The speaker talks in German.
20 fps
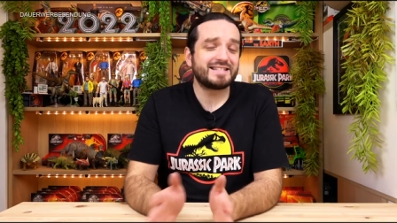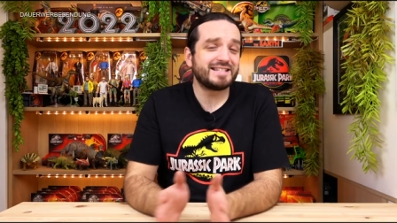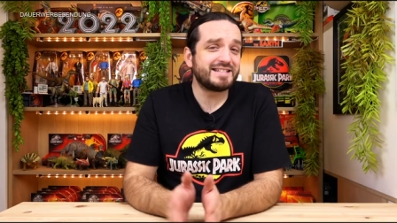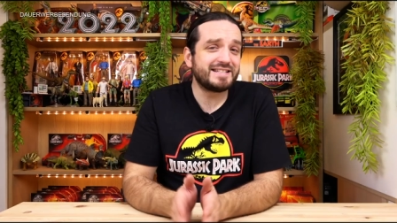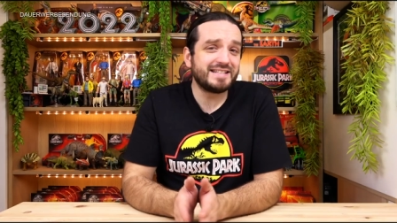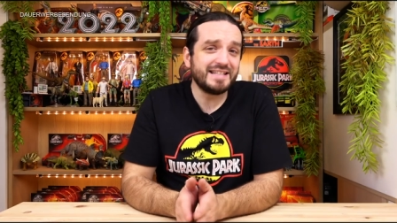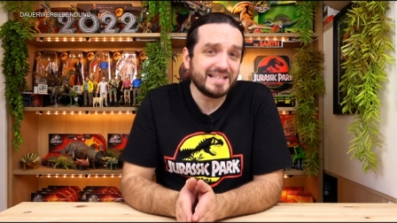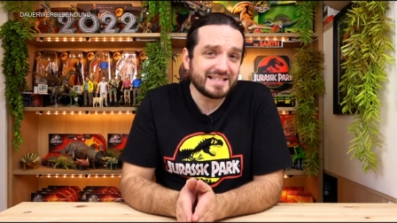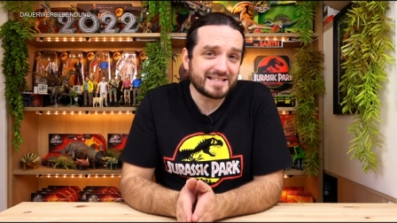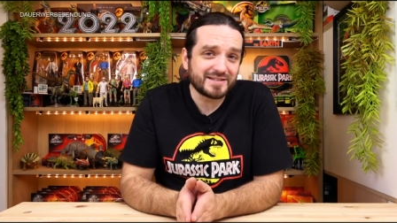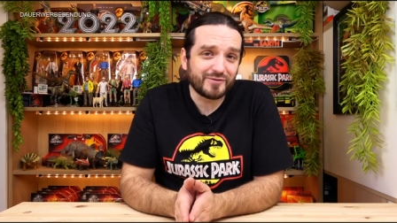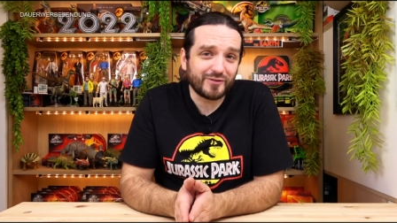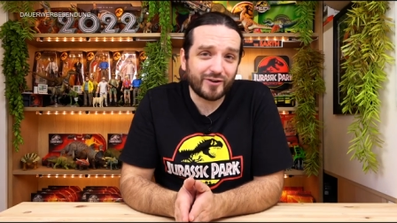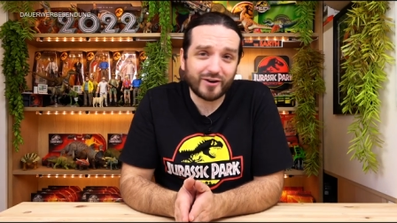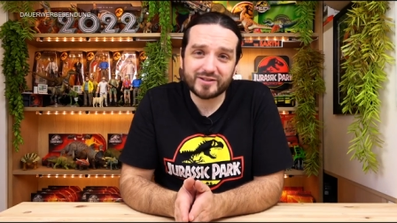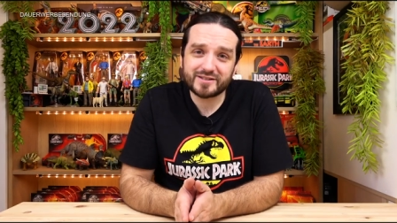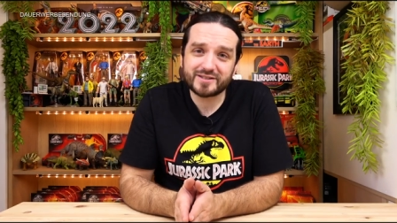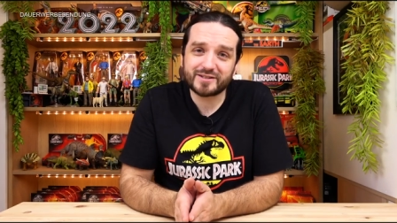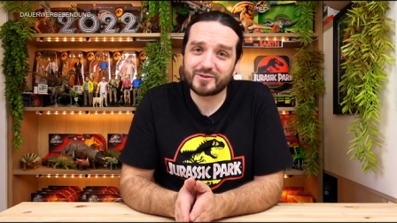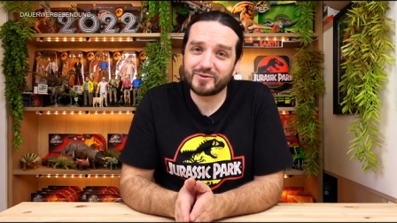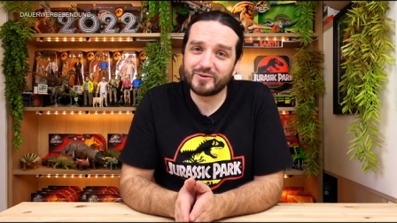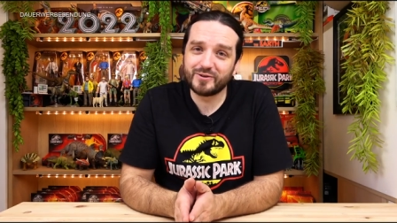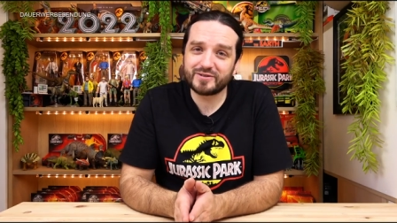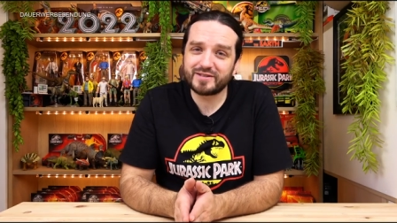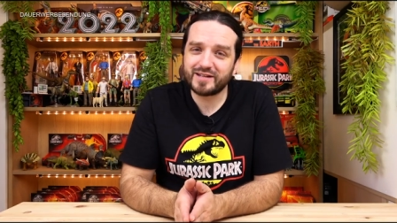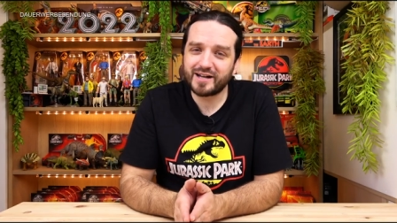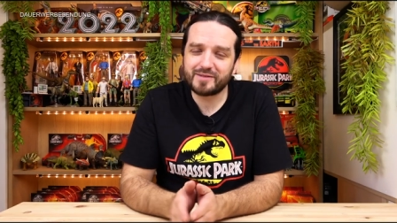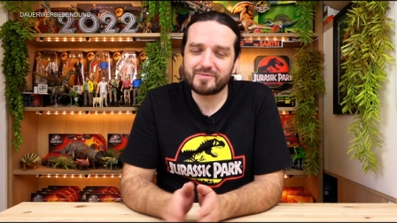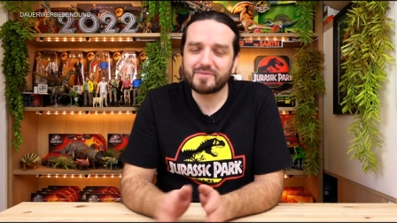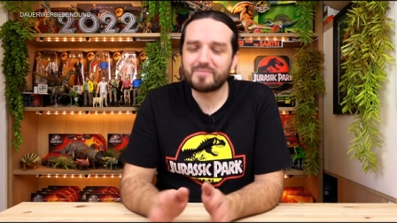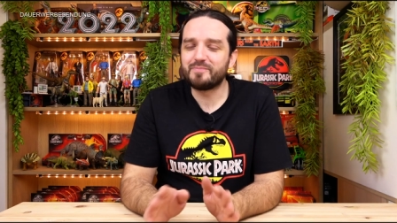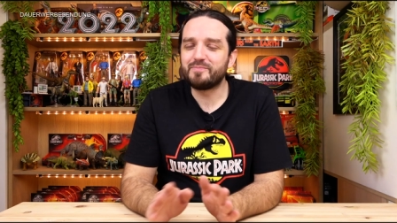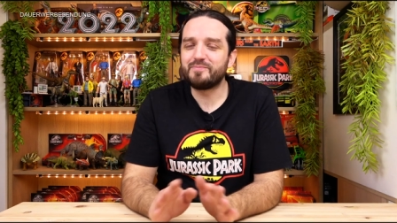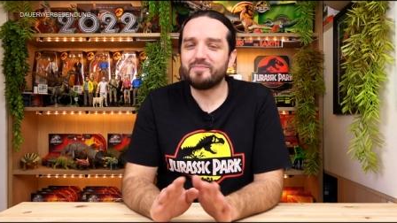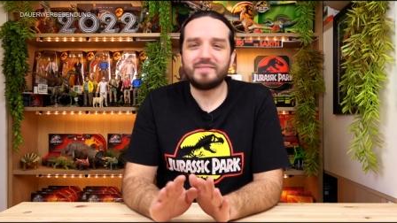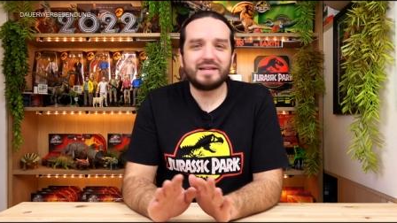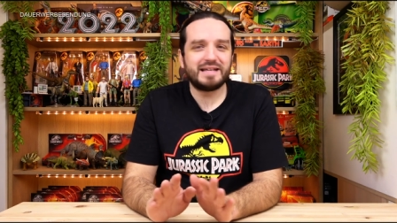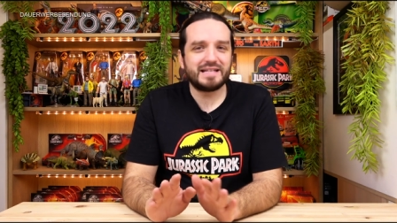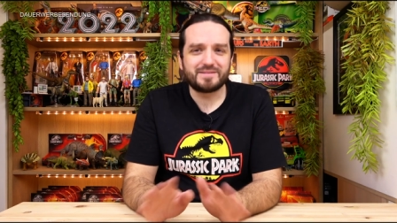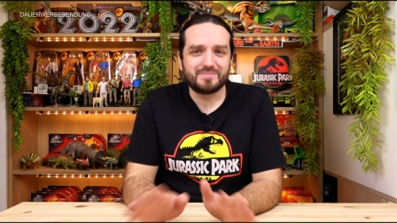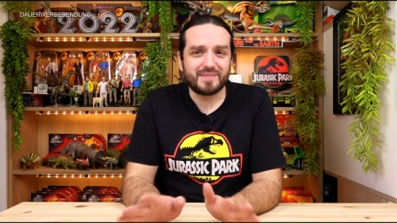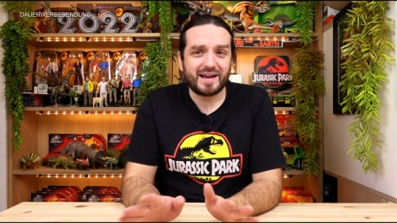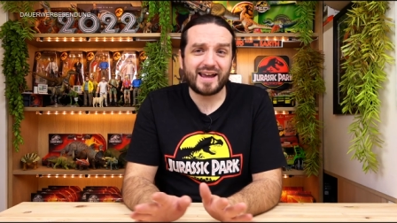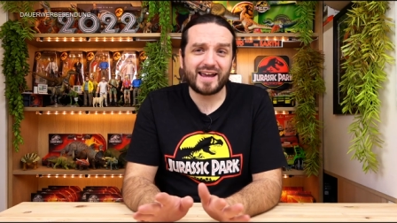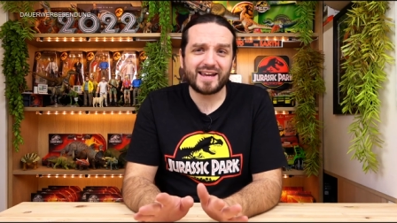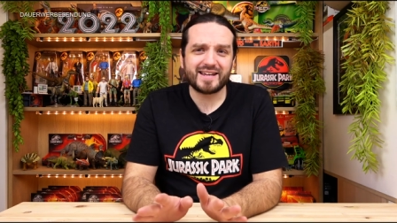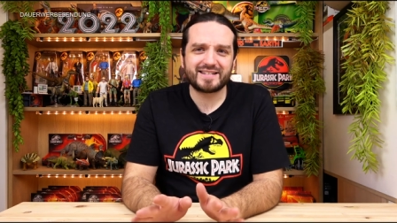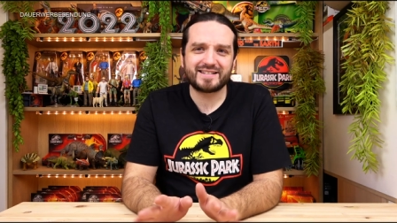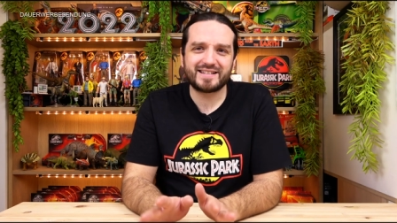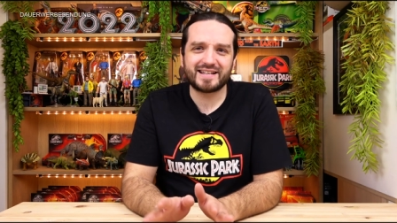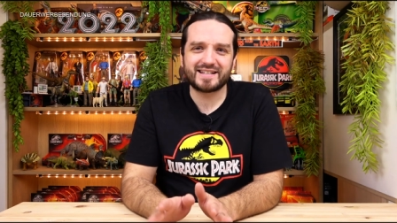ich diese Worte gehört habe, ist mir echt